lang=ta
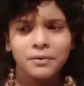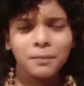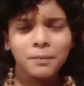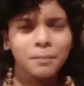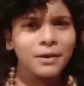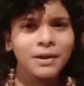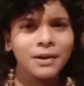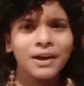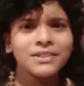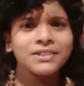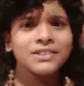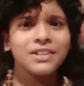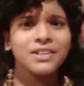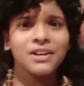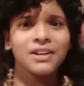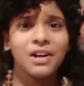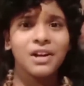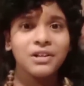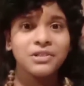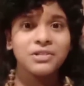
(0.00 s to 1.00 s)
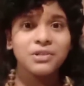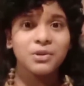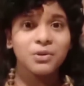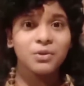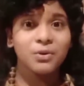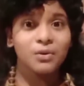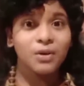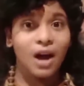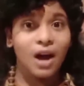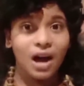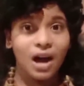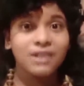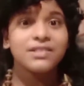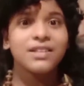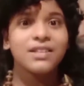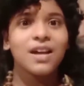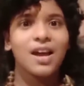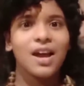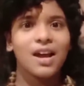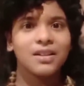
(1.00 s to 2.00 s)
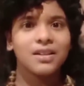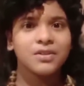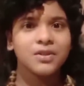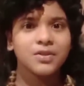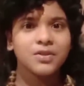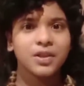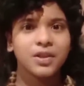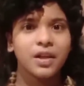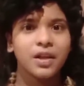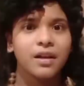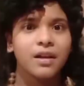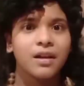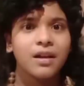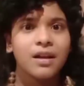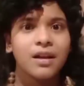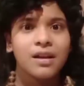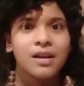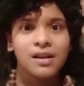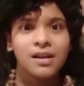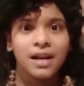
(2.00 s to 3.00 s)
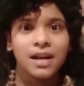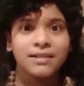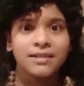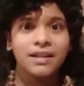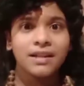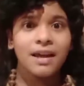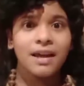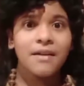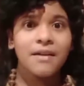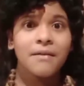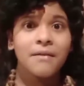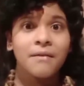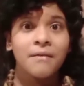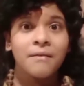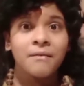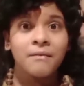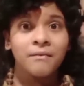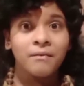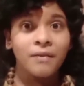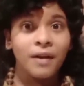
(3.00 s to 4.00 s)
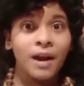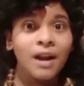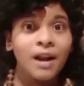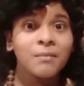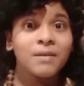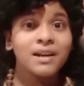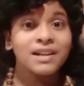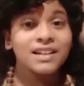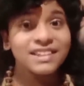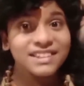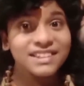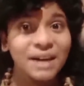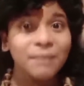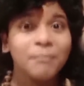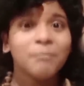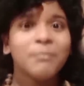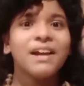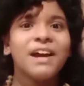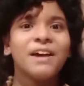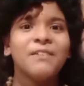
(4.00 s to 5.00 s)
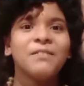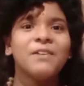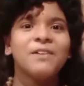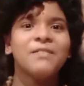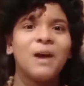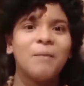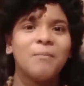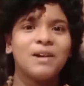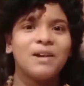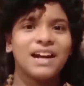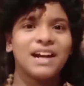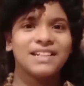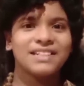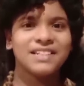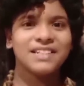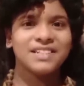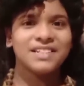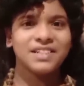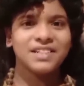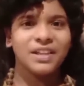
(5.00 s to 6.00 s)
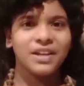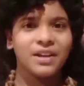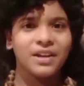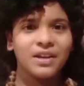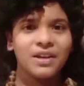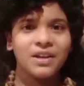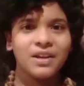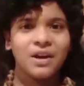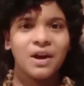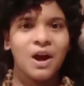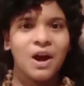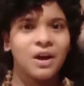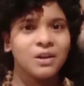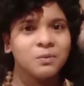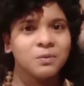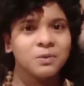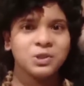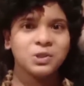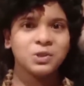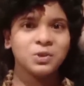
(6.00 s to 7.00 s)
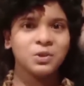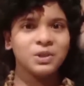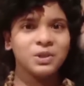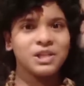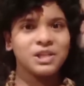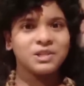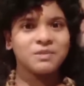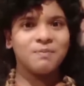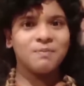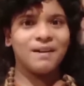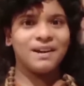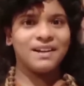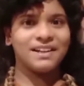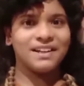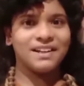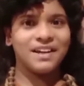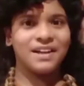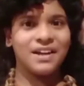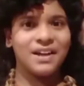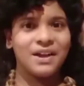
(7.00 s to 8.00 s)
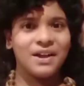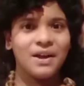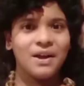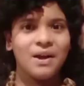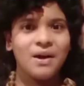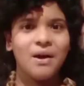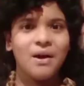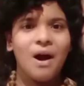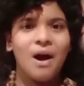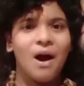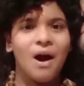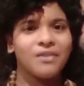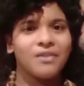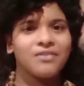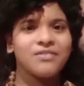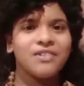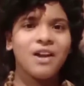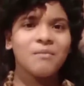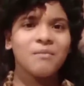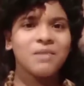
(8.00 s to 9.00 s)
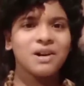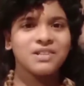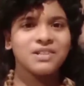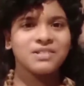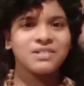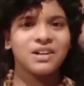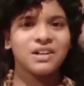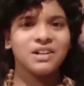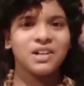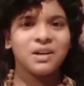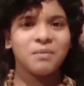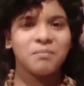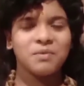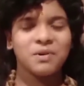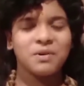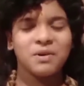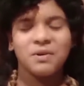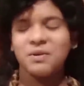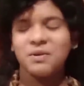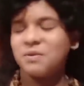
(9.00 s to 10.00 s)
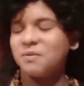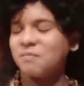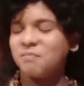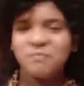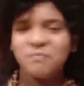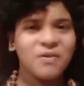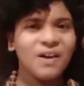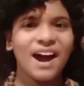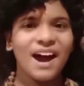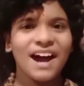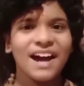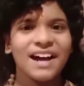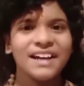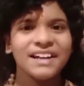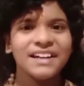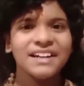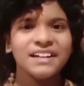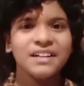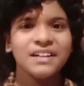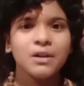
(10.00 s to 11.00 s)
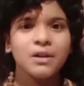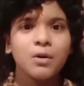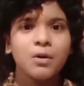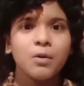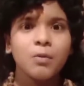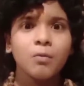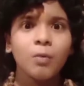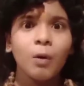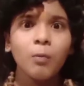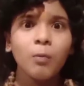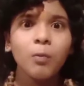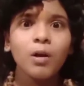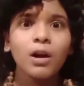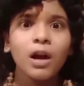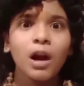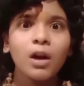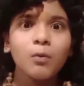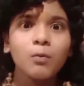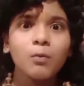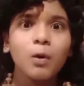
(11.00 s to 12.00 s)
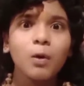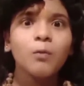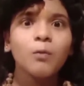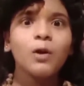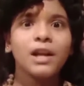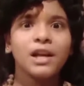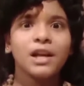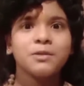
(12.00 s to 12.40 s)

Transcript: எப்படியாச்சும் இதில் நடிச்சிடணும்னு ஆசையாக இருந்துச்சு கடைசியில் வேலம்மாளுக்கு தம்பியாகவே வாய்ப்பு கிடச்சிருச்சு அதுவும் ஷூட்டிங் ஸ்பாட்டு அரண்மனை செட்டப்பு வா ஒவ்வொரு நாளும் ஒவ்வொரு